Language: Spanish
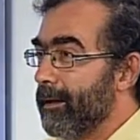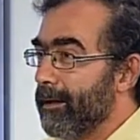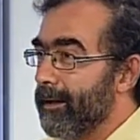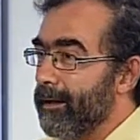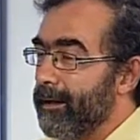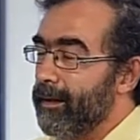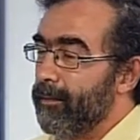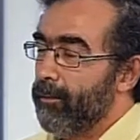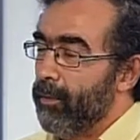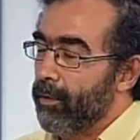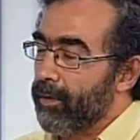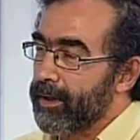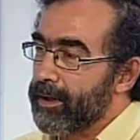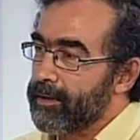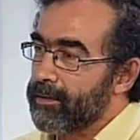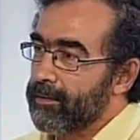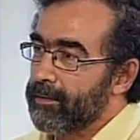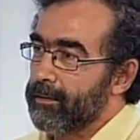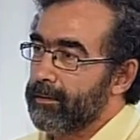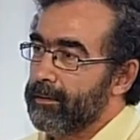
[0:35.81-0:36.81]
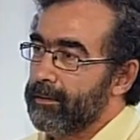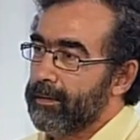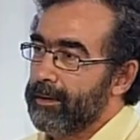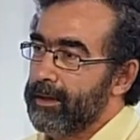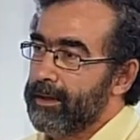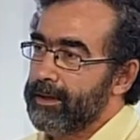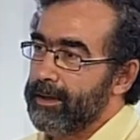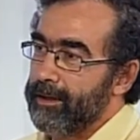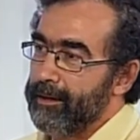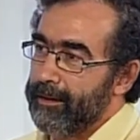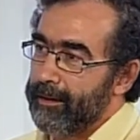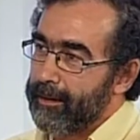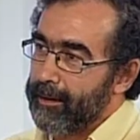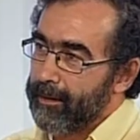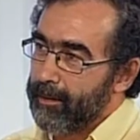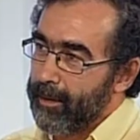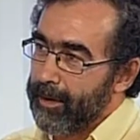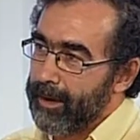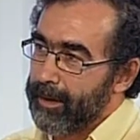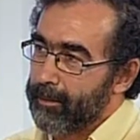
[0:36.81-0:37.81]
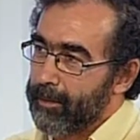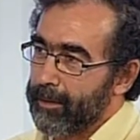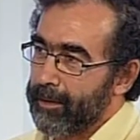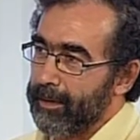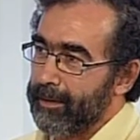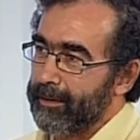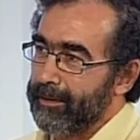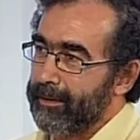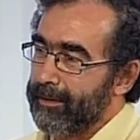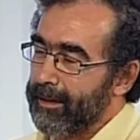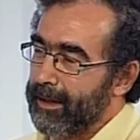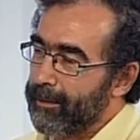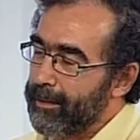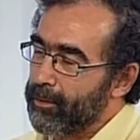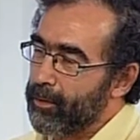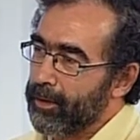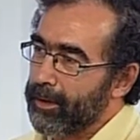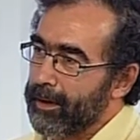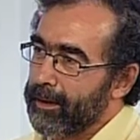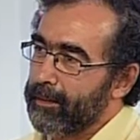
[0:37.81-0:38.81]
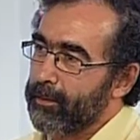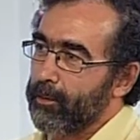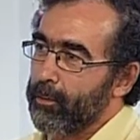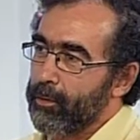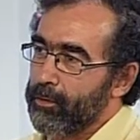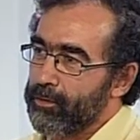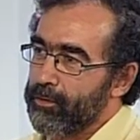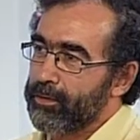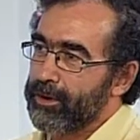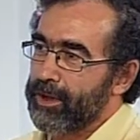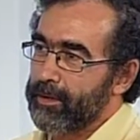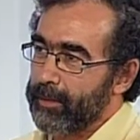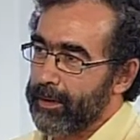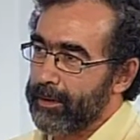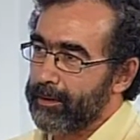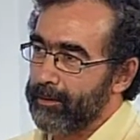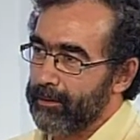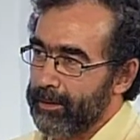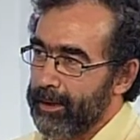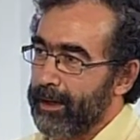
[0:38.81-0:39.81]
y por eso es interdisciplinar porque debe tocar muchos aspectos.